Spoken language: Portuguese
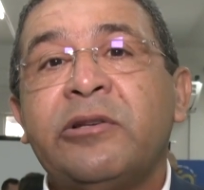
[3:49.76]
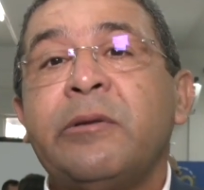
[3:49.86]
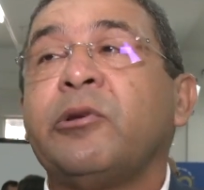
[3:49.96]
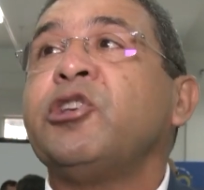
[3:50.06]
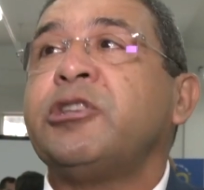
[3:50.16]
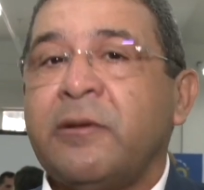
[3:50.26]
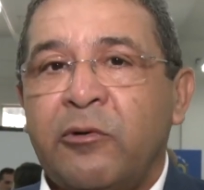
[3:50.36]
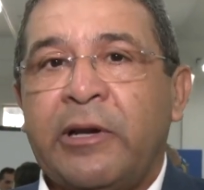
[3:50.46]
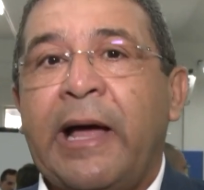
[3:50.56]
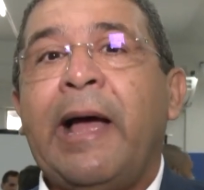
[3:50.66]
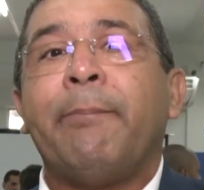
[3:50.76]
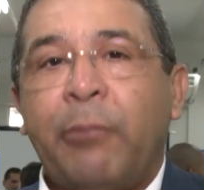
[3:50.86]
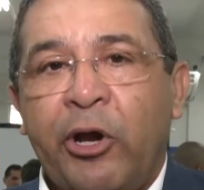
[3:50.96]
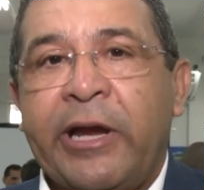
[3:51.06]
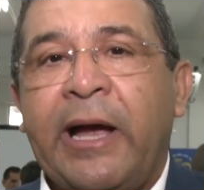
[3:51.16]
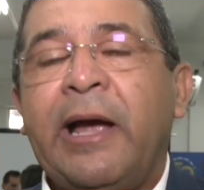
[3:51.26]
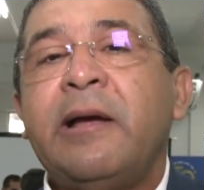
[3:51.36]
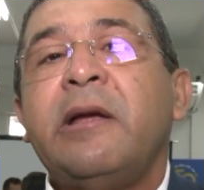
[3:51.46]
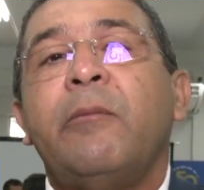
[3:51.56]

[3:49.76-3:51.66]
nós temos que estimular, apoiar,